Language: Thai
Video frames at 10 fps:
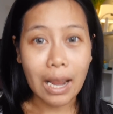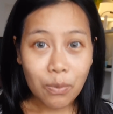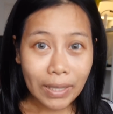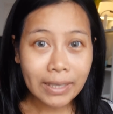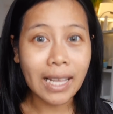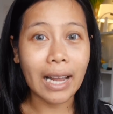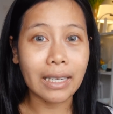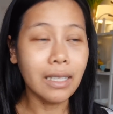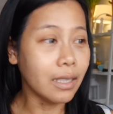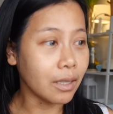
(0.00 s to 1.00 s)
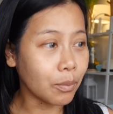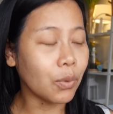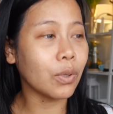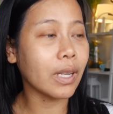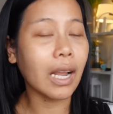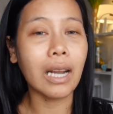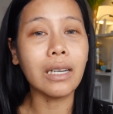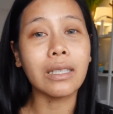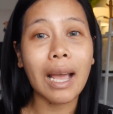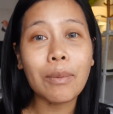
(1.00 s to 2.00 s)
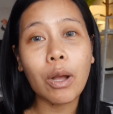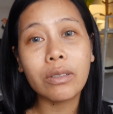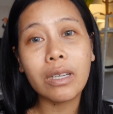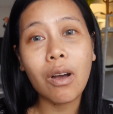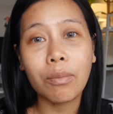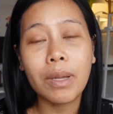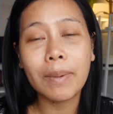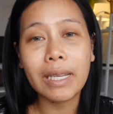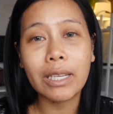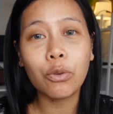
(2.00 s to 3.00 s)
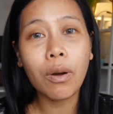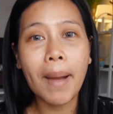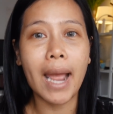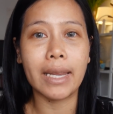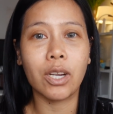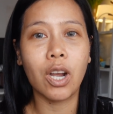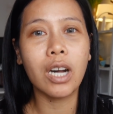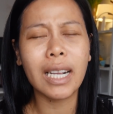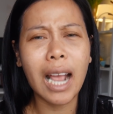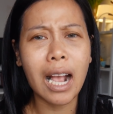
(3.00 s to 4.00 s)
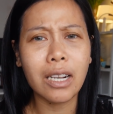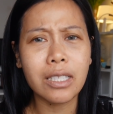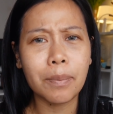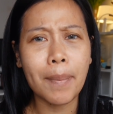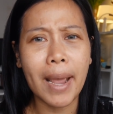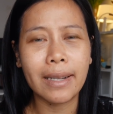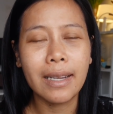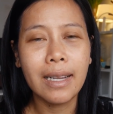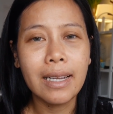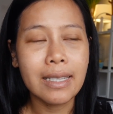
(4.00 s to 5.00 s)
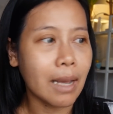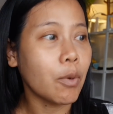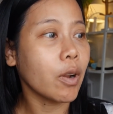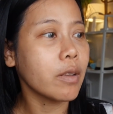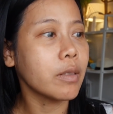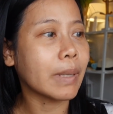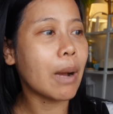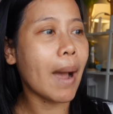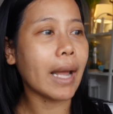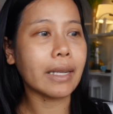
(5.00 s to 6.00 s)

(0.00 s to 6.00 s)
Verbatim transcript: ในวัดสันหรือบูธนะคะหรือตามเคาน์เตอร์ของ Maybelline ทั่วไปก็ราคาก็จะประมาณสามร้อยเก้าสิบเก้าบา